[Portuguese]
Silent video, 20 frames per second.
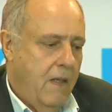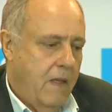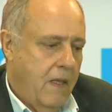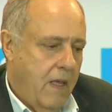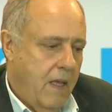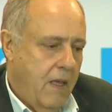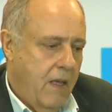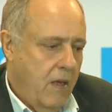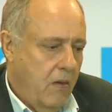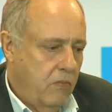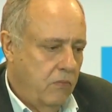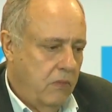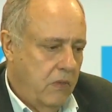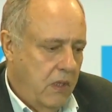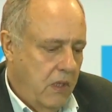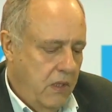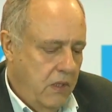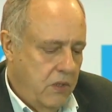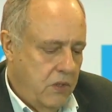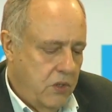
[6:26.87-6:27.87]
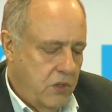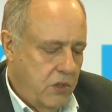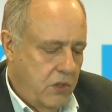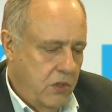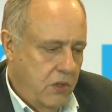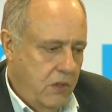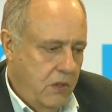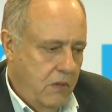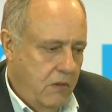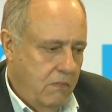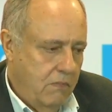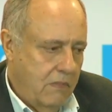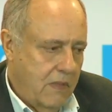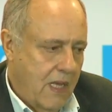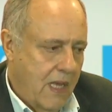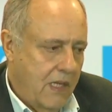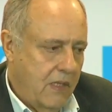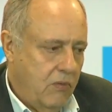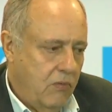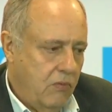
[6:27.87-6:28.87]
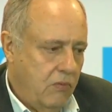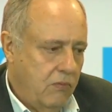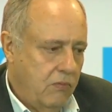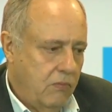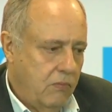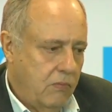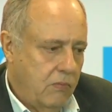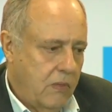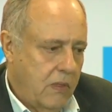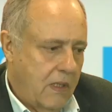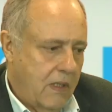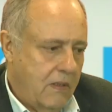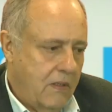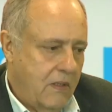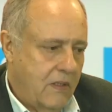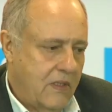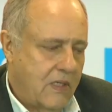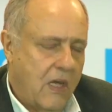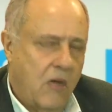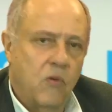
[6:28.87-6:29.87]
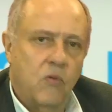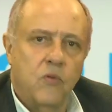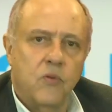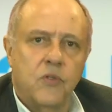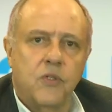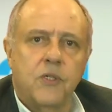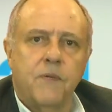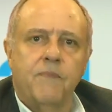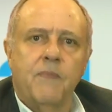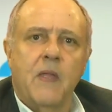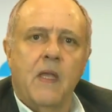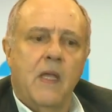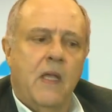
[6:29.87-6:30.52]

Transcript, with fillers: Né? É um triste dado de saúde.